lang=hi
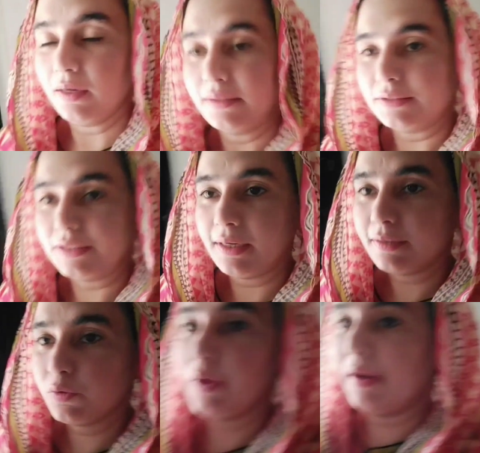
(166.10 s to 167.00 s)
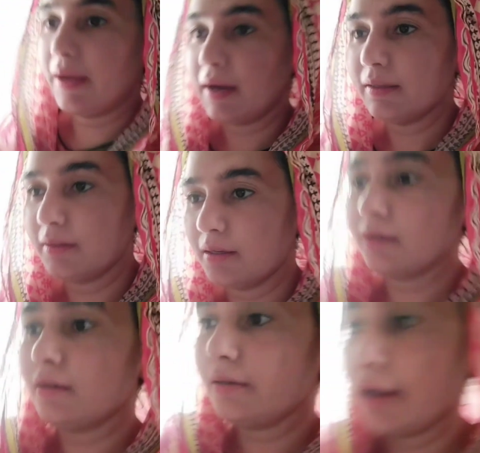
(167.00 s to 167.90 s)
जी तो नया दिन
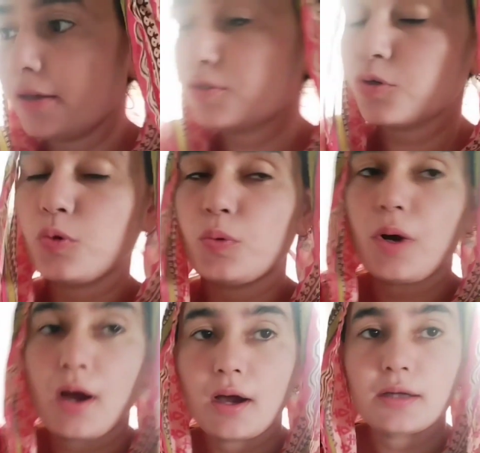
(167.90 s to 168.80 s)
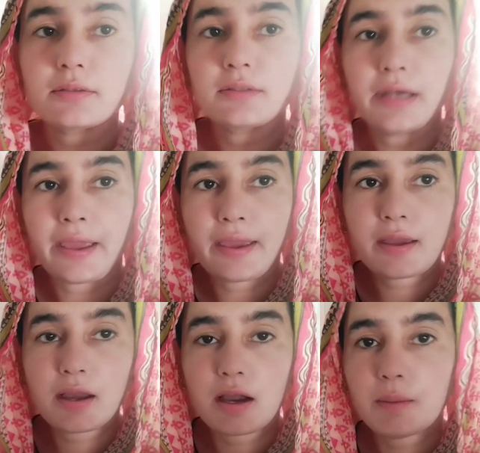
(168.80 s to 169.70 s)
नई शुरुआत नए
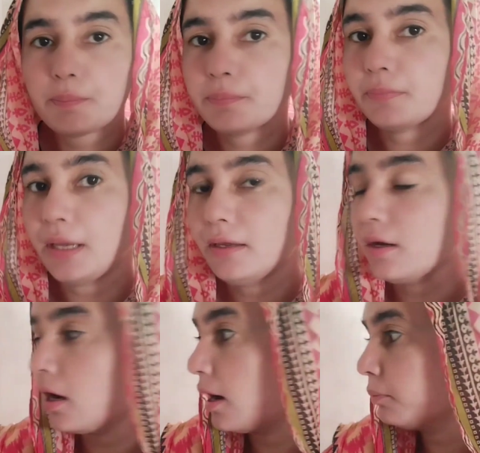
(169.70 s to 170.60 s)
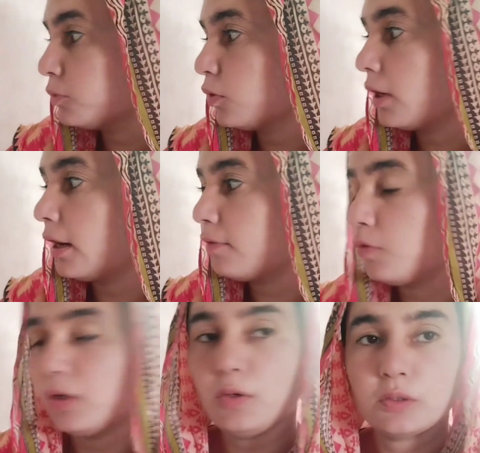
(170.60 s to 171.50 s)
काम नए काम तो खैर
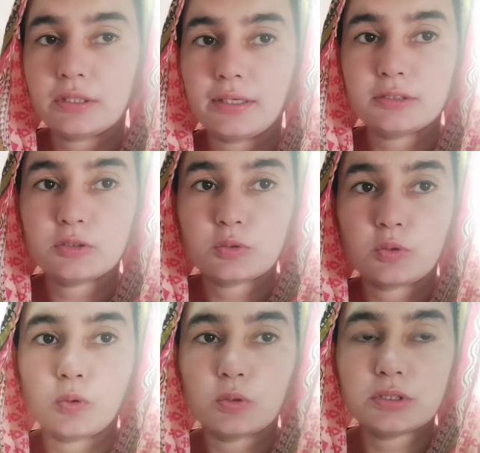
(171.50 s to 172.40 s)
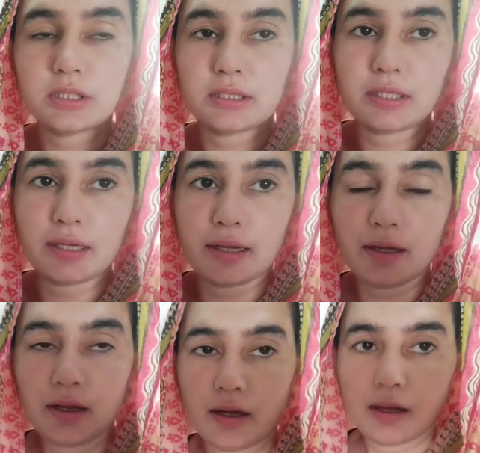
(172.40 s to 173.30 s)
वही होते हैं जो रोज़ चलते हैं
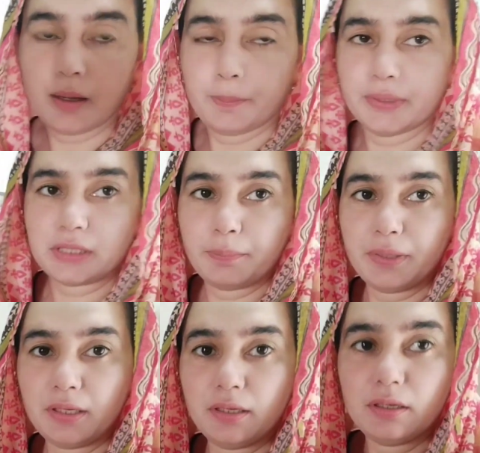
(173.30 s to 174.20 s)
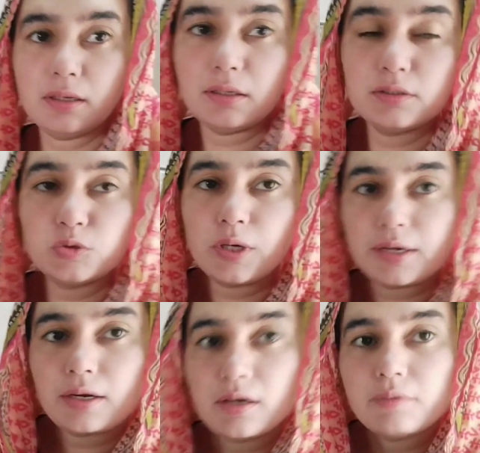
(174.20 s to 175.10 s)
बस अभी जो है
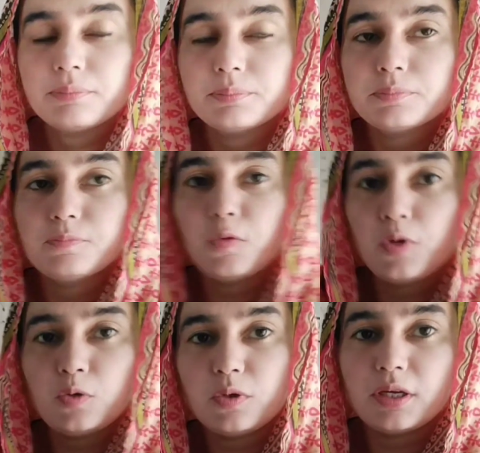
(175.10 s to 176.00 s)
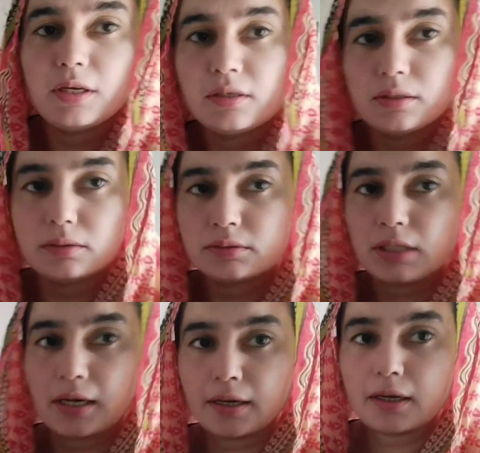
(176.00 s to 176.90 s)
ना वही रूटीन
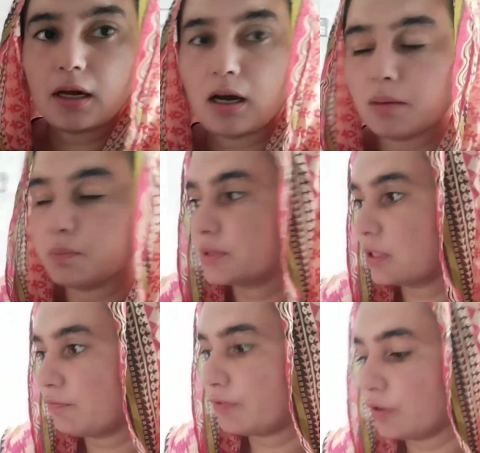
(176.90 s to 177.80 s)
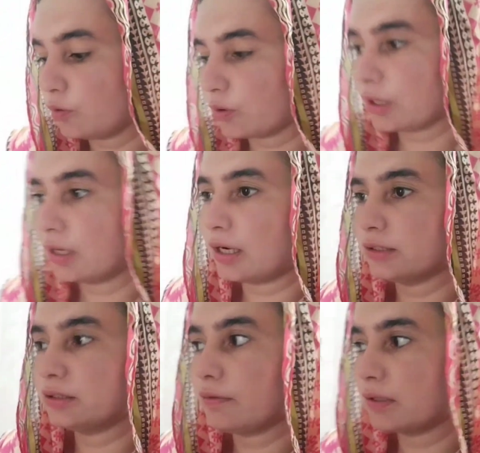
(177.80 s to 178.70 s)
सारे काम से फ्री होके
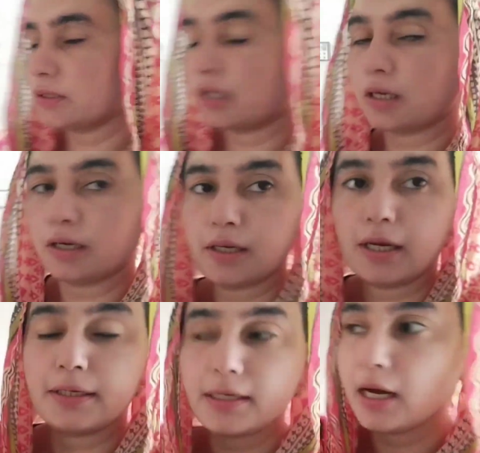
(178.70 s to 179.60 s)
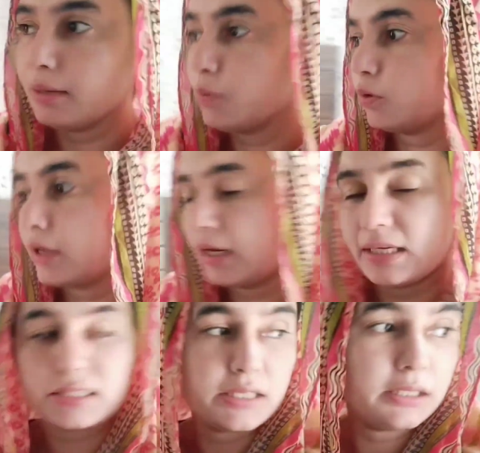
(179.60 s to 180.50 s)
नाश्ता वाश्ता करके टाइम हो गया है
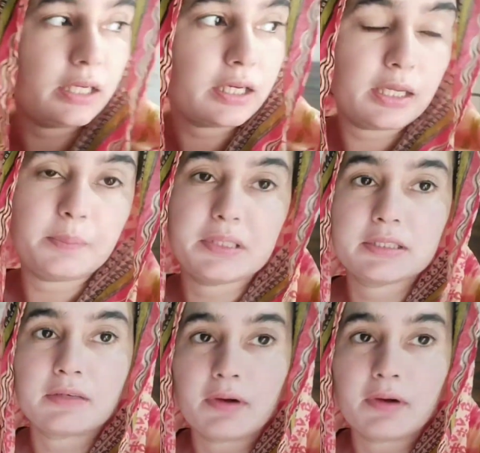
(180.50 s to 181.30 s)
जी तकरीबन सवा